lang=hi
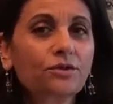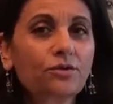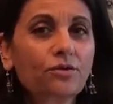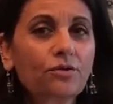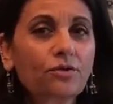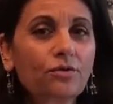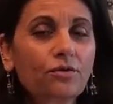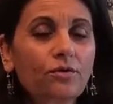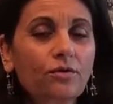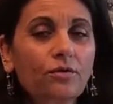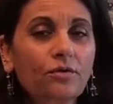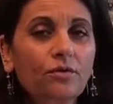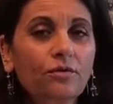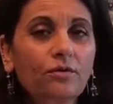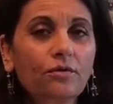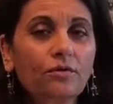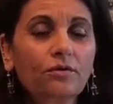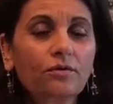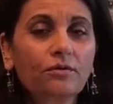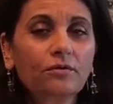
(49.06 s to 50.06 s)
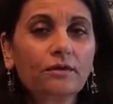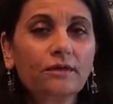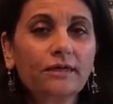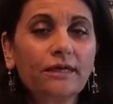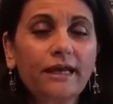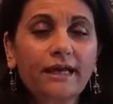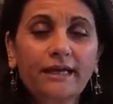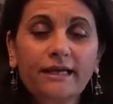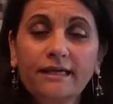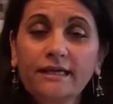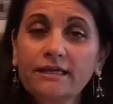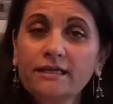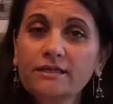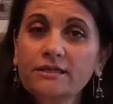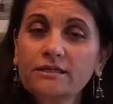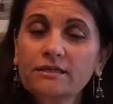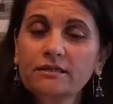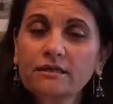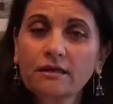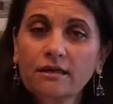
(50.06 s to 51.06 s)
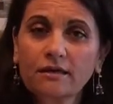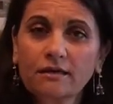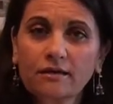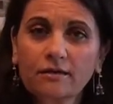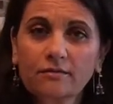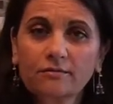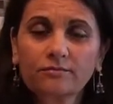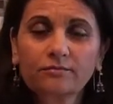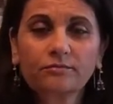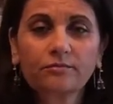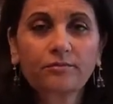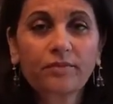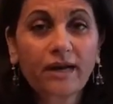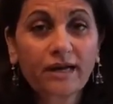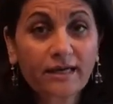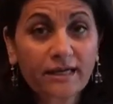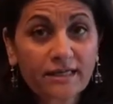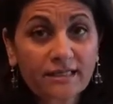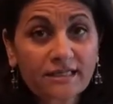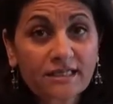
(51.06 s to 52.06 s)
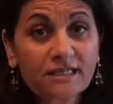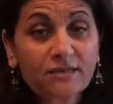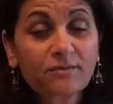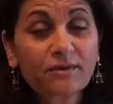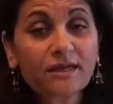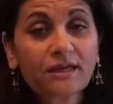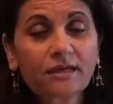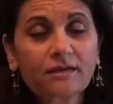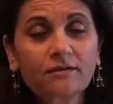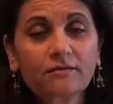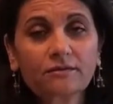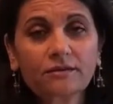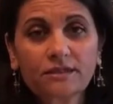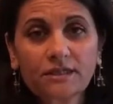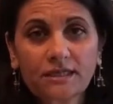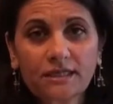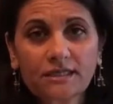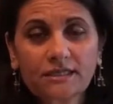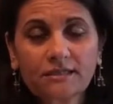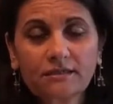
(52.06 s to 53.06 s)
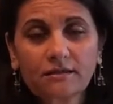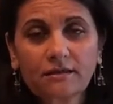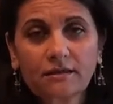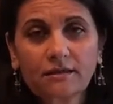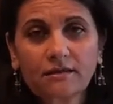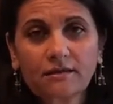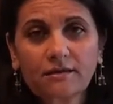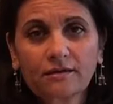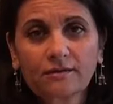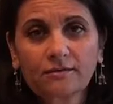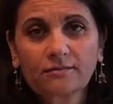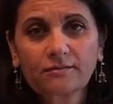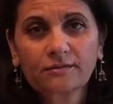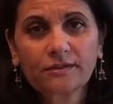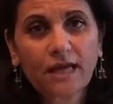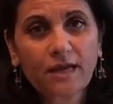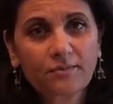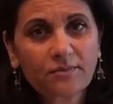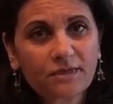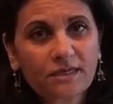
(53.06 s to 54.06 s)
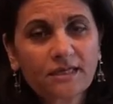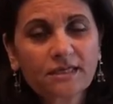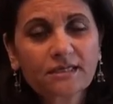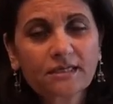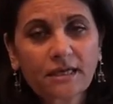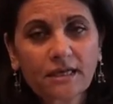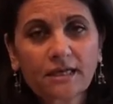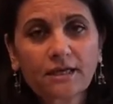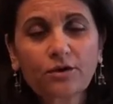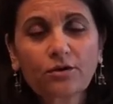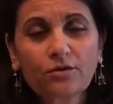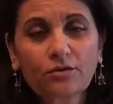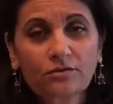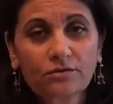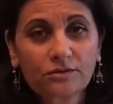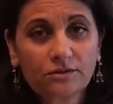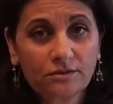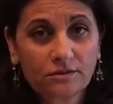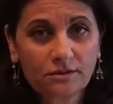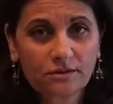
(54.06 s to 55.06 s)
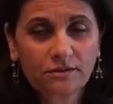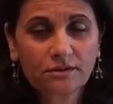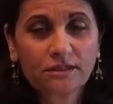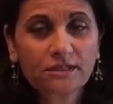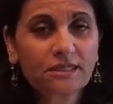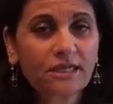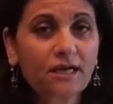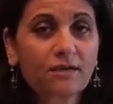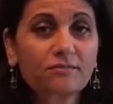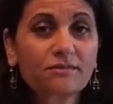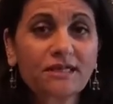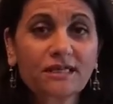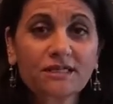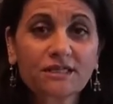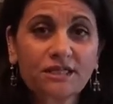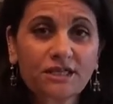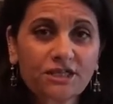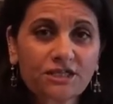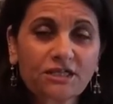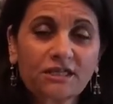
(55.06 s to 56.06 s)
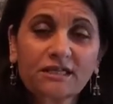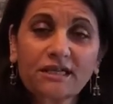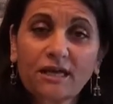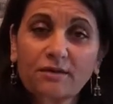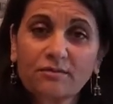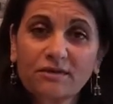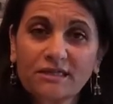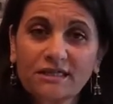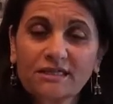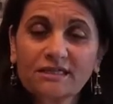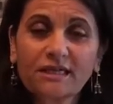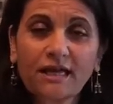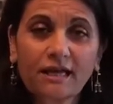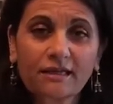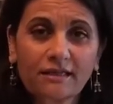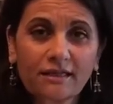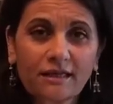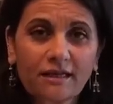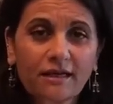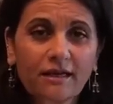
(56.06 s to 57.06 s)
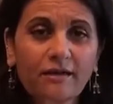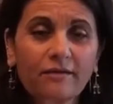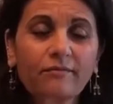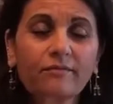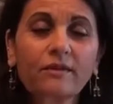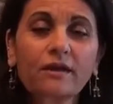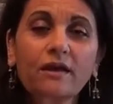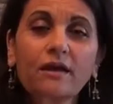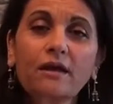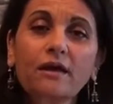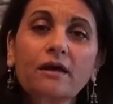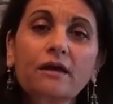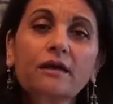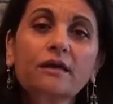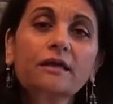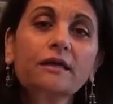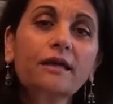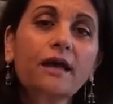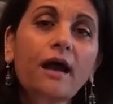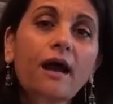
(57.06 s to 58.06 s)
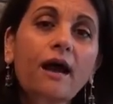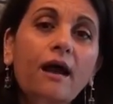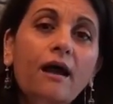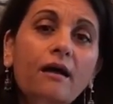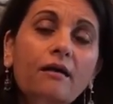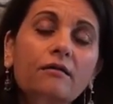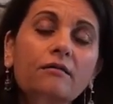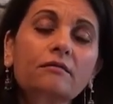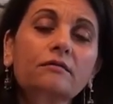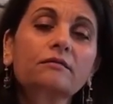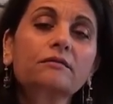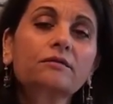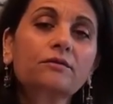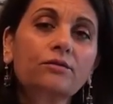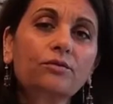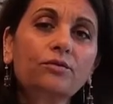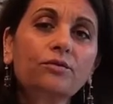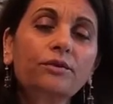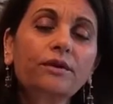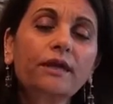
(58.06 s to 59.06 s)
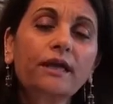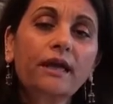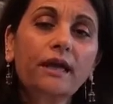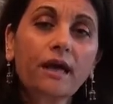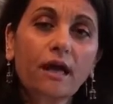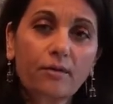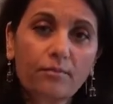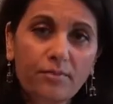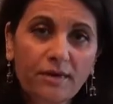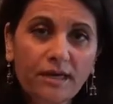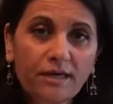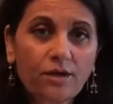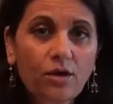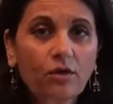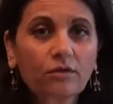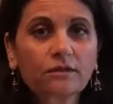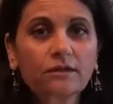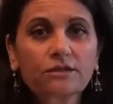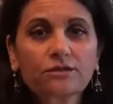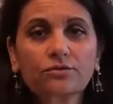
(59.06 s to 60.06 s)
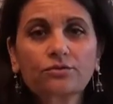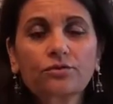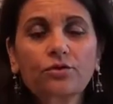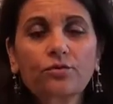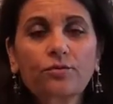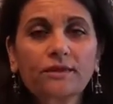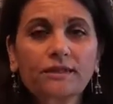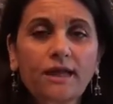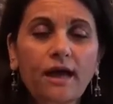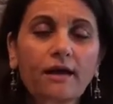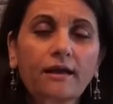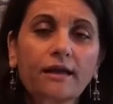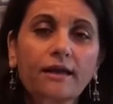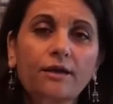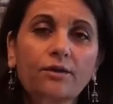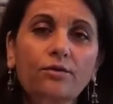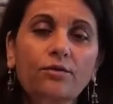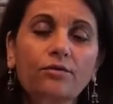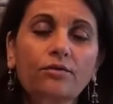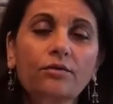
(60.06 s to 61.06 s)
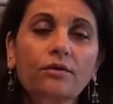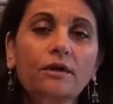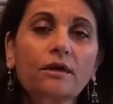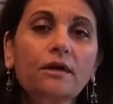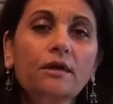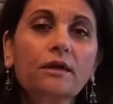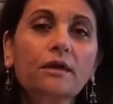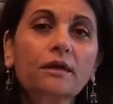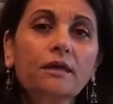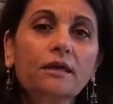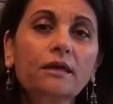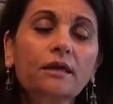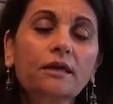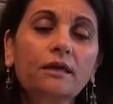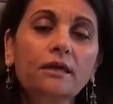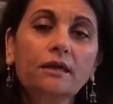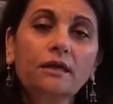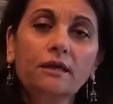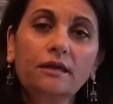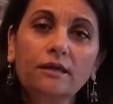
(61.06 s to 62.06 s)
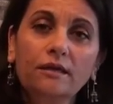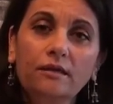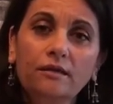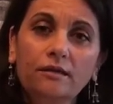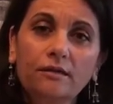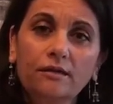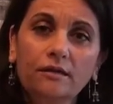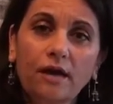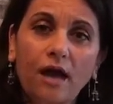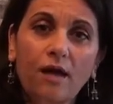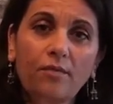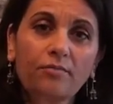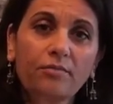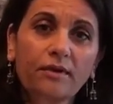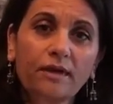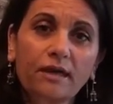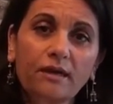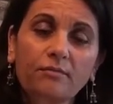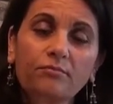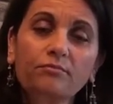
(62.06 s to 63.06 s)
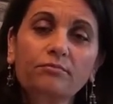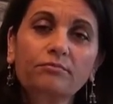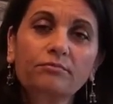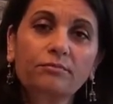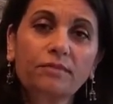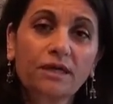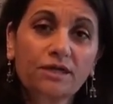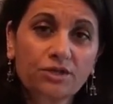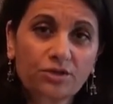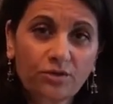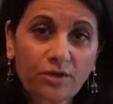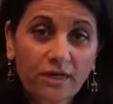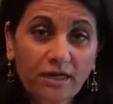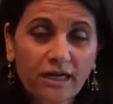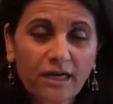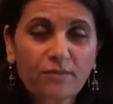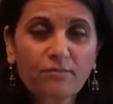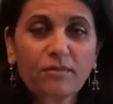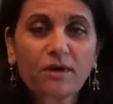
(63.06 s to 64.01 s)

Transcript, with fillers: जो लेडीज़ प्रेगनेंसी में जिन्हें डायबिटीज़ रही हो जिसे हम जेस्टेशनल डायबिटीज़ कहते हैं या उनके अभी डॉक्टर्स उनको बता रहे हों कि आपके ब्लड शुगर के